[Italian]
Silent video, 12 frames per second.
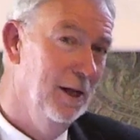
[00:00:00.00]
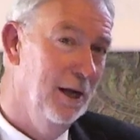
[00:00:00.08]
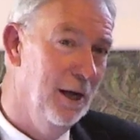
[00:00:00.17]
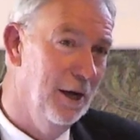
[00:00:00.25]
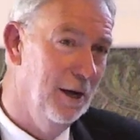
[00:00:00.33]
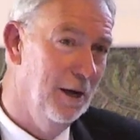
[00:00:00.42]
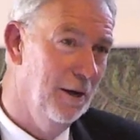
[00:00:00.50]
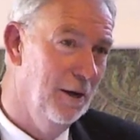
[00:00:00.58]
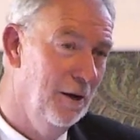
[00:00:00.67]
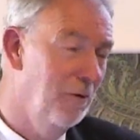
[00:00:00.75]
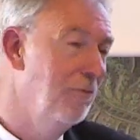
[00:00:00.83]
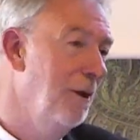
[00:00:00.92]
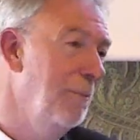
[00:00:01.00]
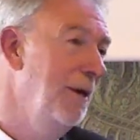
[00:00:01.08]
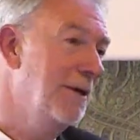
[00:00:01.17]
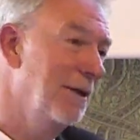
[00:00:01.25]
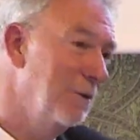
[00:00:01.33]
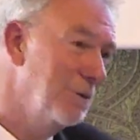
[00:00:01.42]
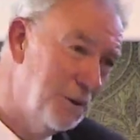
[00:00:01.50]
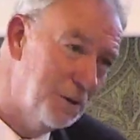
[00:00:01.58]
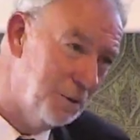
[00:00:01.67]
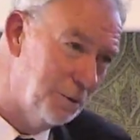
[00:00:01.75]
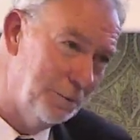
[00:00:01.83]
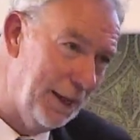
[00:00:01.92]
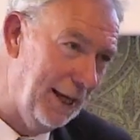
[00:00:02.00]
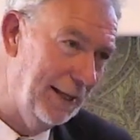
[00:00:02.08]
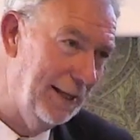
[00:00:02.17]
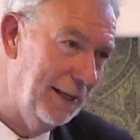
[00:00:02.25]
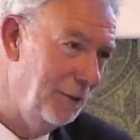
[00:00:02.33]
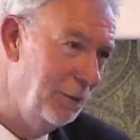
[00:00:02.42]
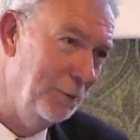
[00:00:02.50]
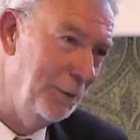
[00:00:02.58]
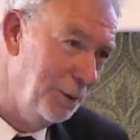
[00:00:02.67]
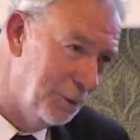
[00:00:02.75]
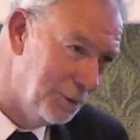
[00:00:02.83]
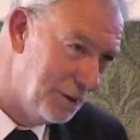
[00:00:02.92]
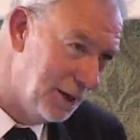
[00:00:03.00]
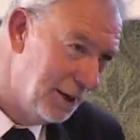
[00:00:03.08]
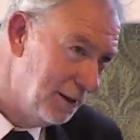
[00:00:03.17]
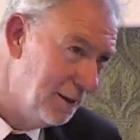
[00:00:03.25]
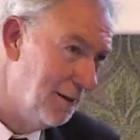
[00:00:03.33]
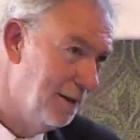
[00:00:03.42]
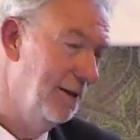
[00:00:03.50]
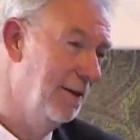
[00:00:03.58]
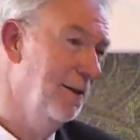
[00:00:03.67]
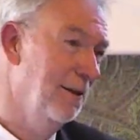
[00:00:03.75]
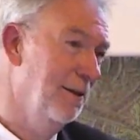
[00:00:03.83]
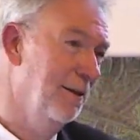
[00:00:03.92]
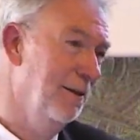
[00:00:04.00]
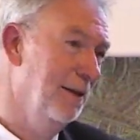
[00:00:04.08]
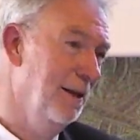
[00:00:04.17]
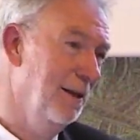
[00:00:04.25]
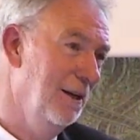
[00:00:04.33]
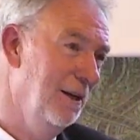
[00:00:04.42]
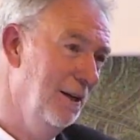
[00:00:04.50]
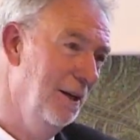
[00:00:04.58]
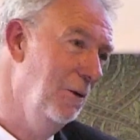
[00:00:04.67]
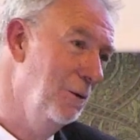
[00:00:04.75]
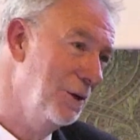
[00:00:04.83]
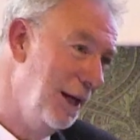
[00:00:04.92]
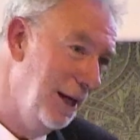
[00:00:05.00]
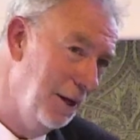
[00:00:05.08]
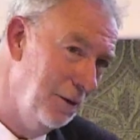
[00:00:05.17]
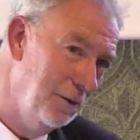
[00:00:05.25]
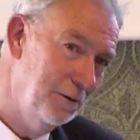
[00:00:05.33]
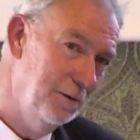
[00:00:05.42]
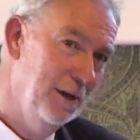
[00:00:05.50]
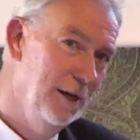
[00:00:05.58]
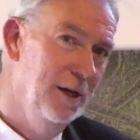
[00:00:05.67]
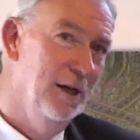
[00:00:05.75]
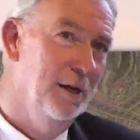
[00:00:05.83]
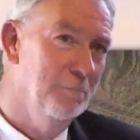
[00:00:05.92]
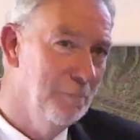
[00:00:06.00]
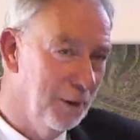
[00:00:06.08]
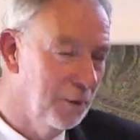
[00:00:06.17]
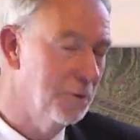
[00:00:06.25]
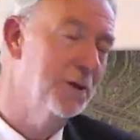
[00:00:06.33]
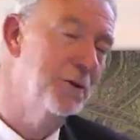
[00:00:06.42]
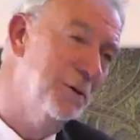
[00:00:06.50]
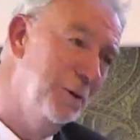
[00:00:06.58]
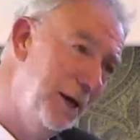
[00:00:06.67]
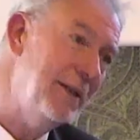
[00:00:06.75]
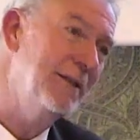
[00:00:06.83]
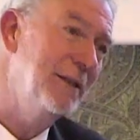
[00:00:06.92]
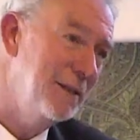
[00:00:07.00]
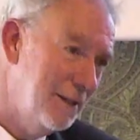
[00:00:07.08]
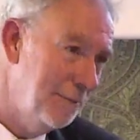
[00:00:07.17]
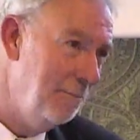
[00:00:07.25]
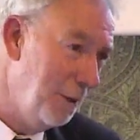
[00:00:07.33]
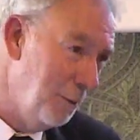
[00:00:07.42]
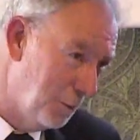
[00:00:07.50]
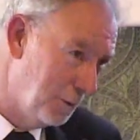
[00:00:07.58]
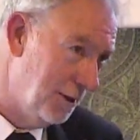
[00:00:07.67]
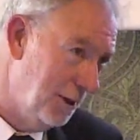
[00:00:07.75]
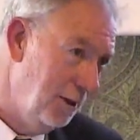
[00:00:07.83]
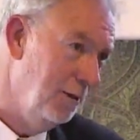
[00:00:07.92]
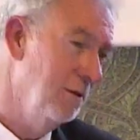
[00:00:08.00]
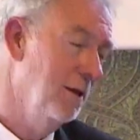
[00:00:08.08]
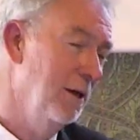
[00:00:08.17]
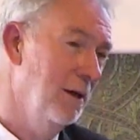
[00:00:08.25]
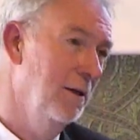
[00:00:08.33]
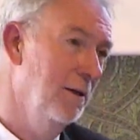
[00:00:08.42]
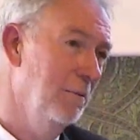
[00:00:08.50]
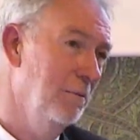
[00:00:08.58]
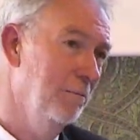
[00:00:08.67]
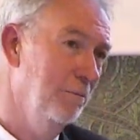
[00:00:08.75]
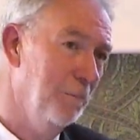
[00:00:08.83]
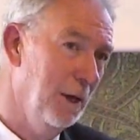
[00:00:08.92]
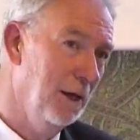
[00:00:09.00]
Uh, ovviamente non ci sono piante leguminose uh, nel, nell'oceano, però ci sono altri simbiosi um,